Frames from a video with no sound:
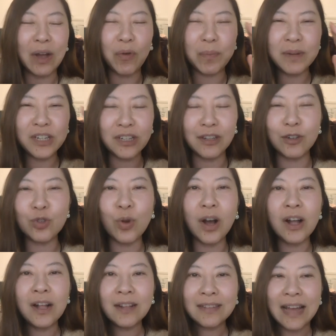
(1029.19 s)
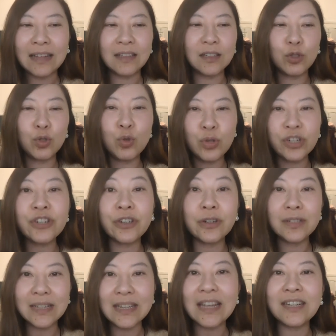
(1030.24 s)
我们只能说他的去世
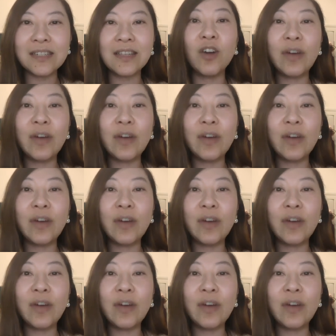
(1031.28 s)
这件事情。